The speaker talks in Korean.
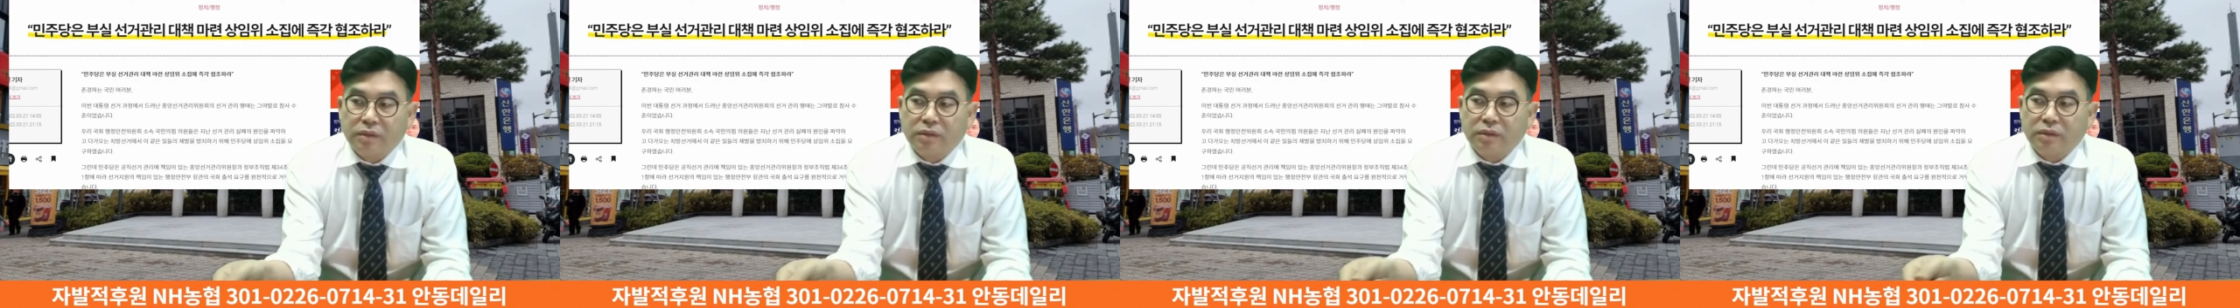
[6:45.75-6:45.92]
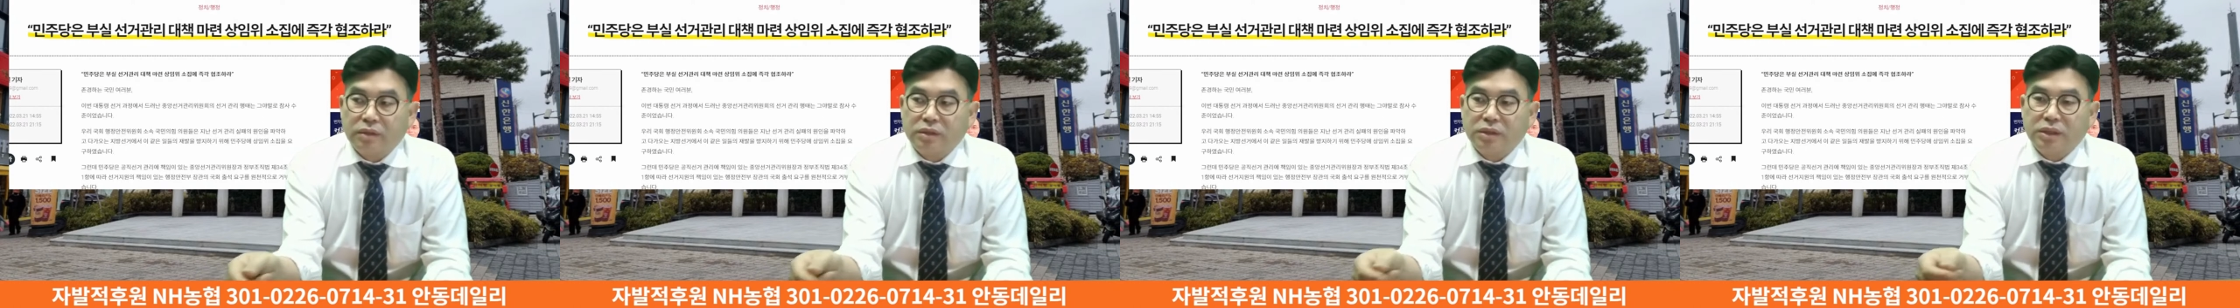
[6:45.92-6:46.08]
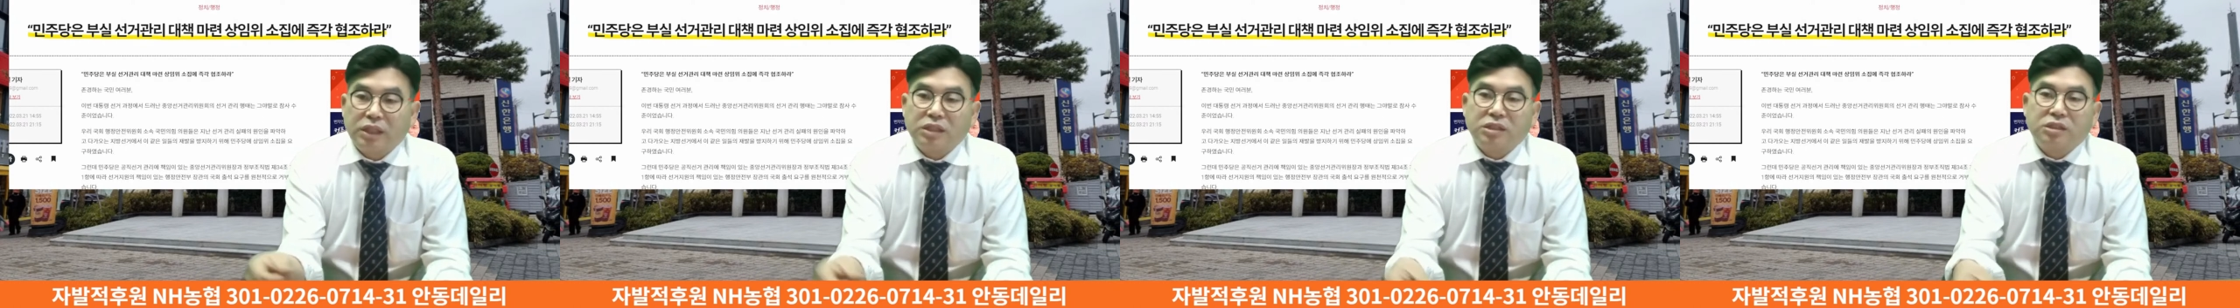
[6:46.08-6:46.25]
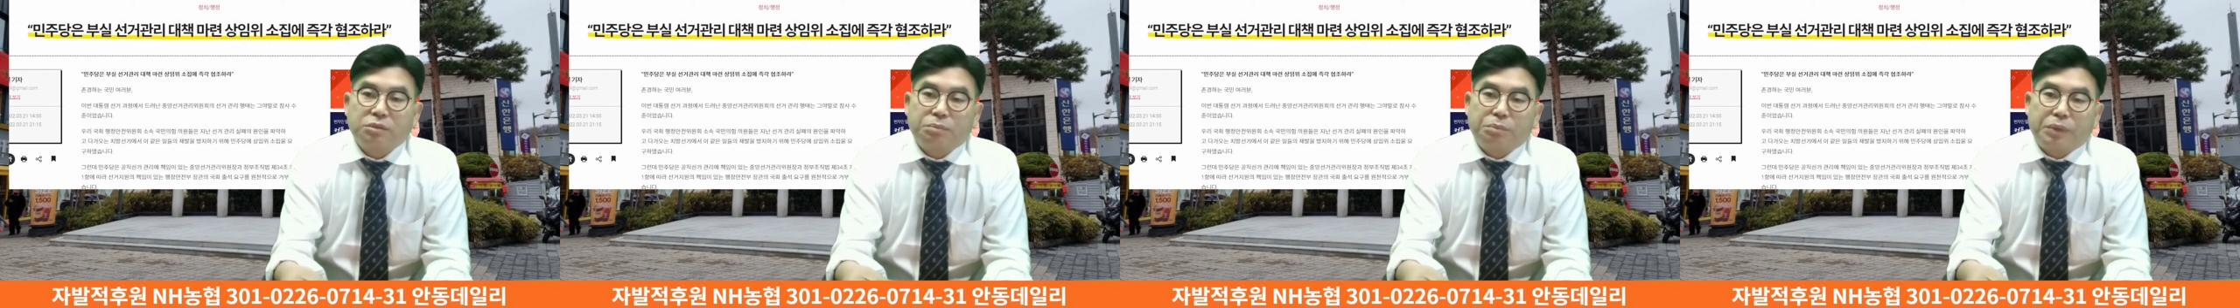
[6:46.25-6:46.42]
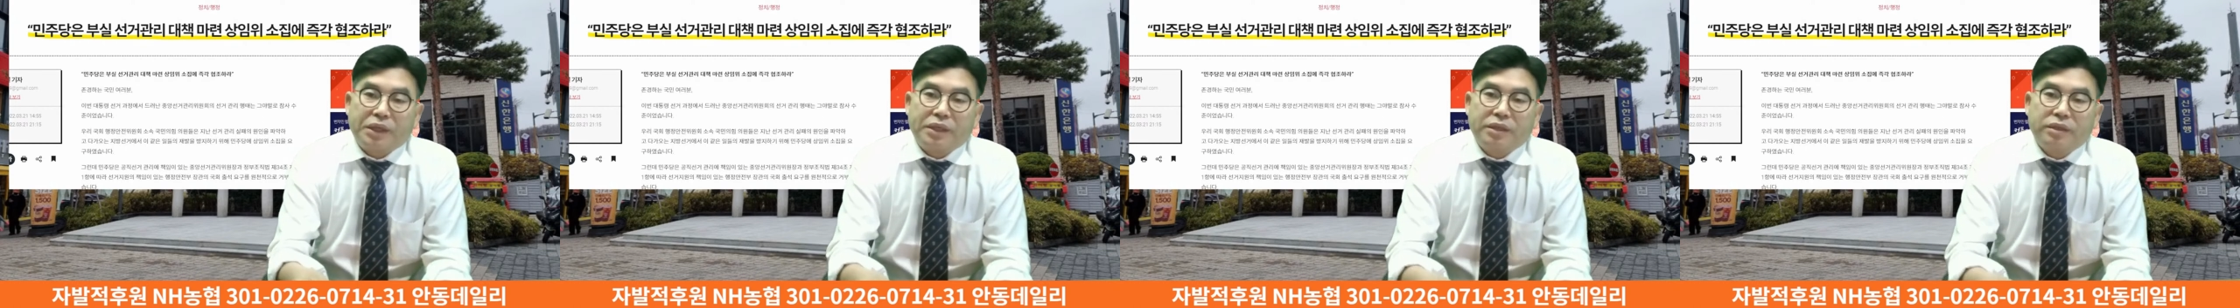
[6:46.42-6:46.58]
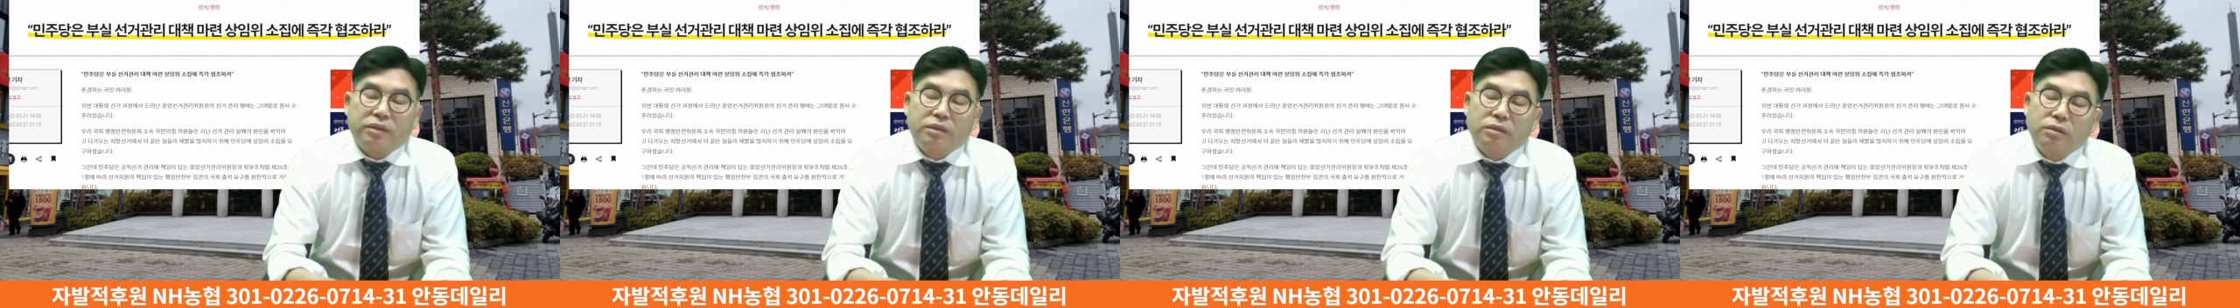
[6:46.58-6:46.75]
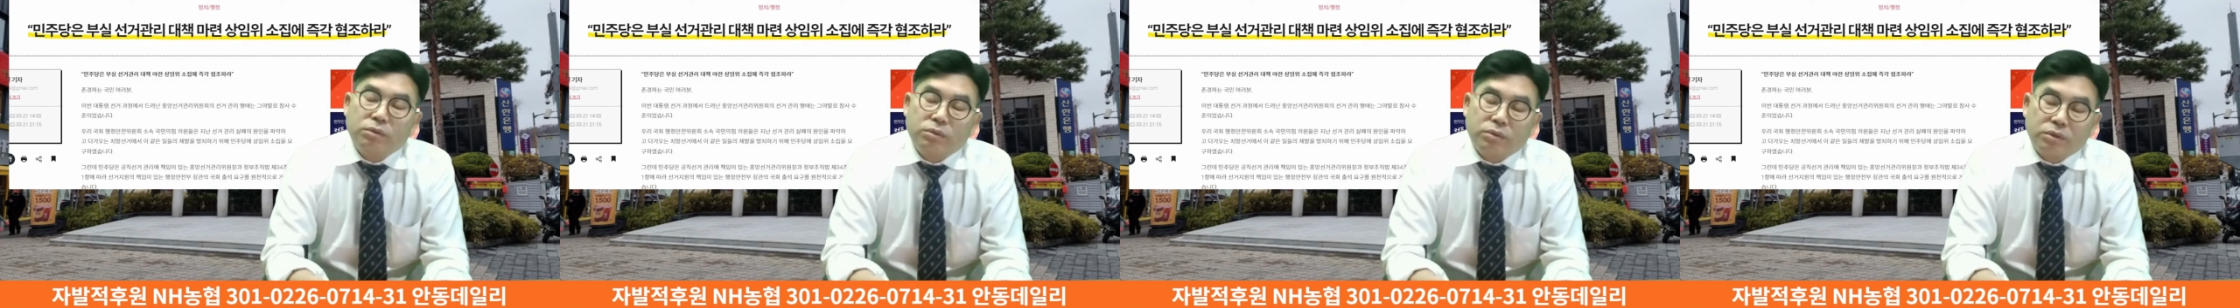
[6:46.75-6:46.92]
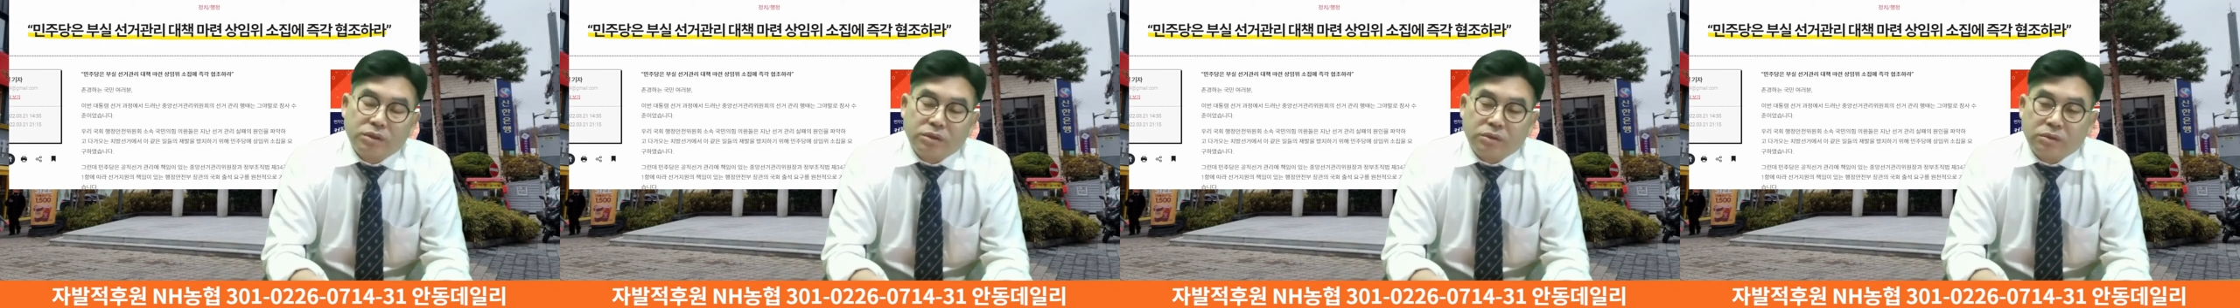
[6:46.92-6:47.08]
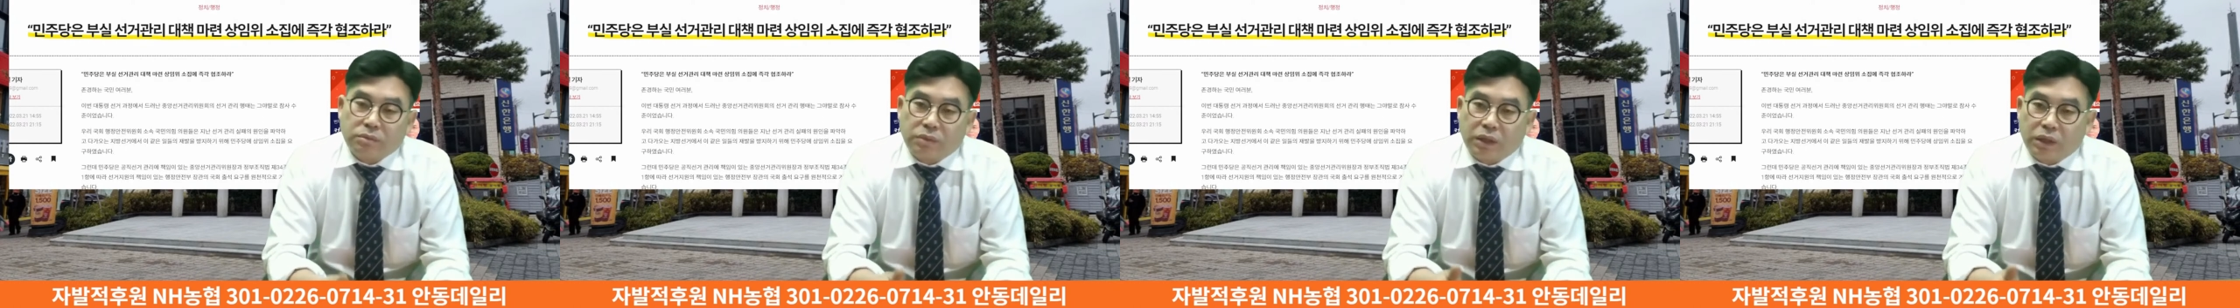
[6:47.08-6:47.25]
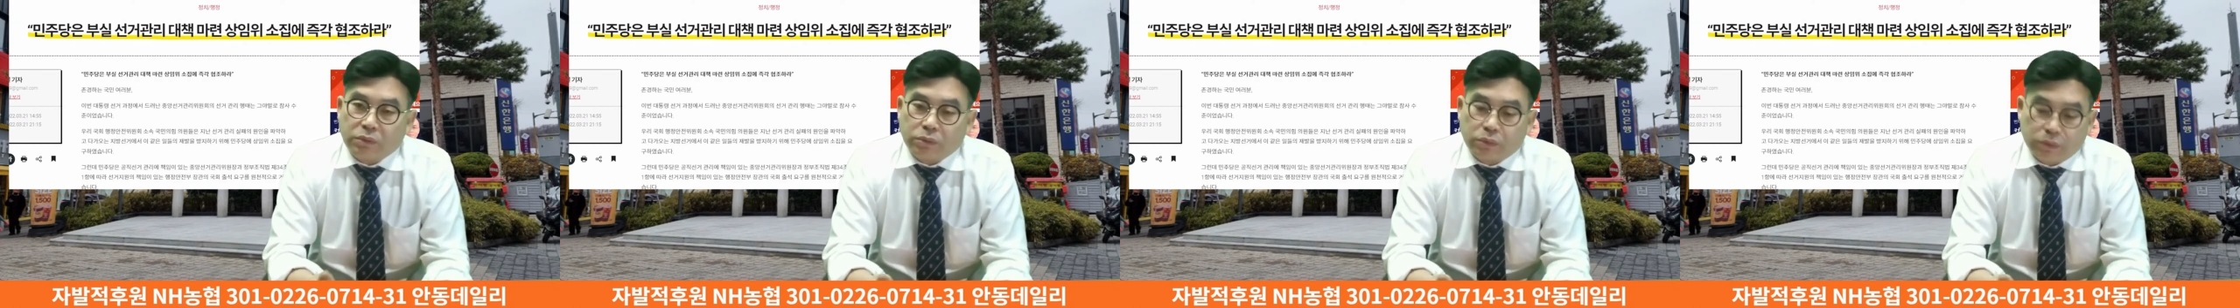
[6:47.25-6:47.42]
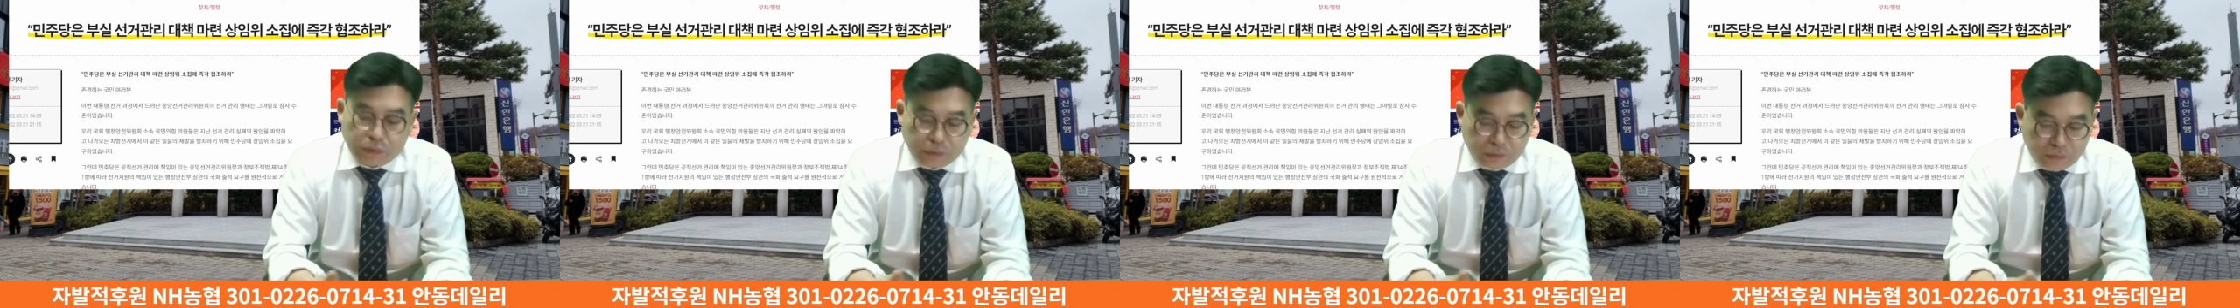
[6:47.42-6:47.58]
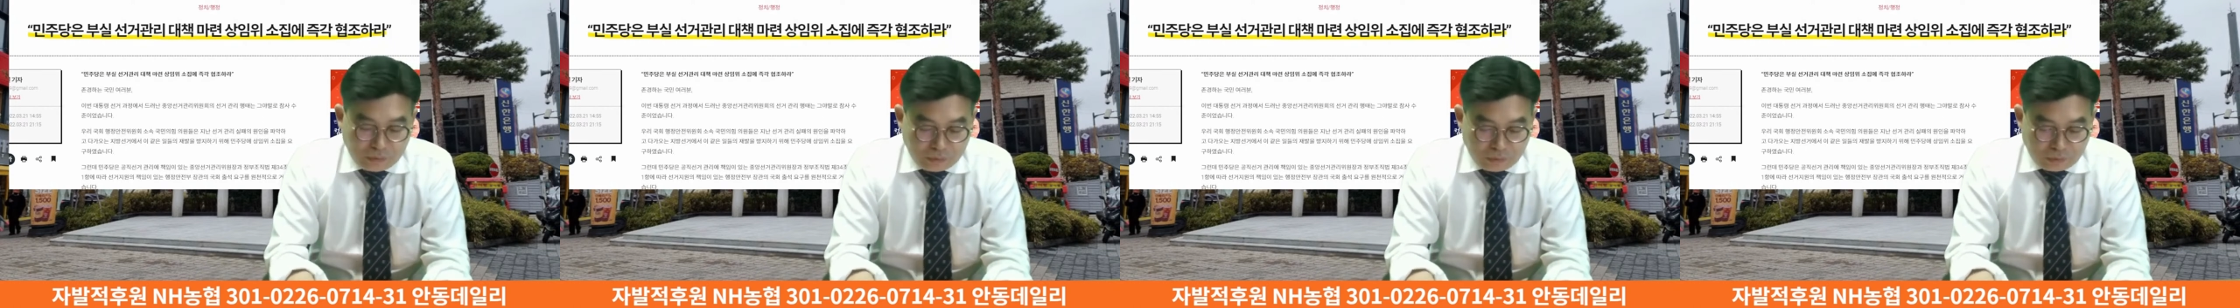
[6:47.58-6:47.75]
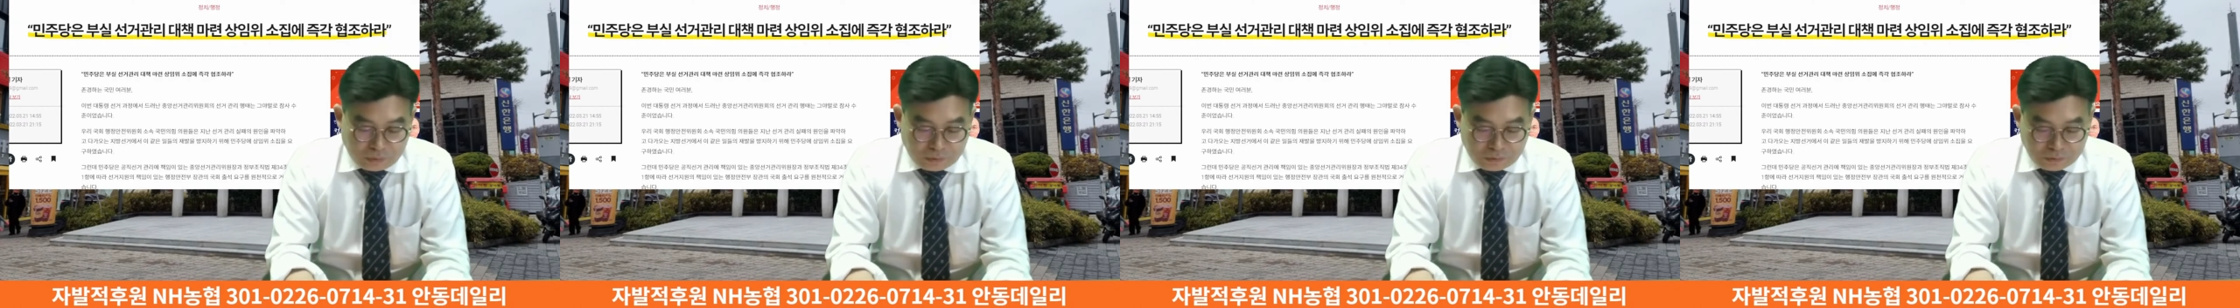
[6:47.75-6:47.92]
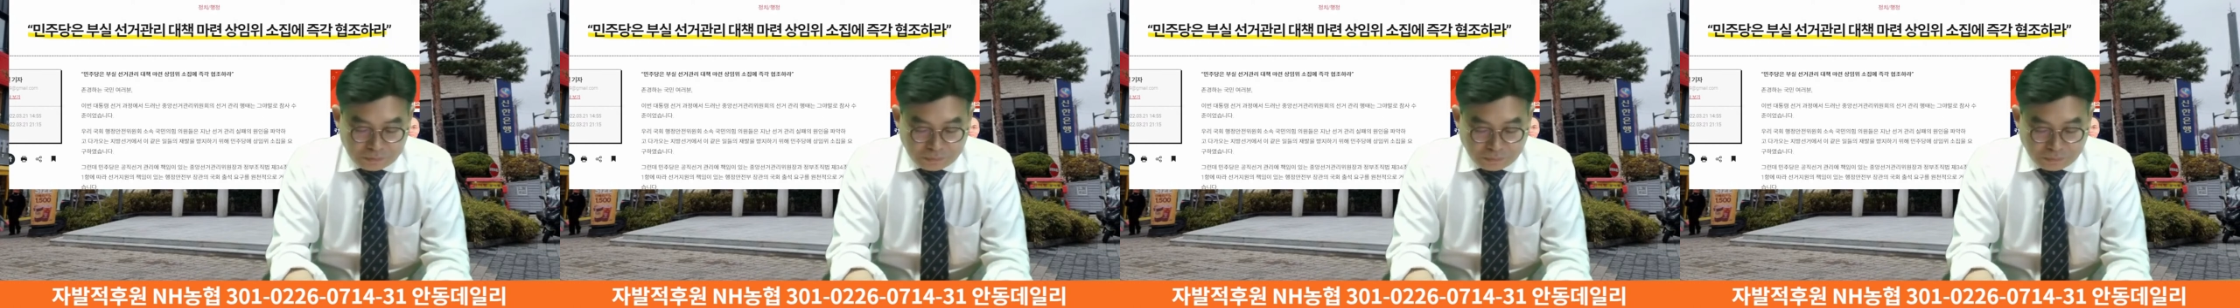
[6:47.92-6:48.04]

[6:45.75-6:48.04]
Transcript: 그런 상식 밖의 일을 또 지금 하고 있고요.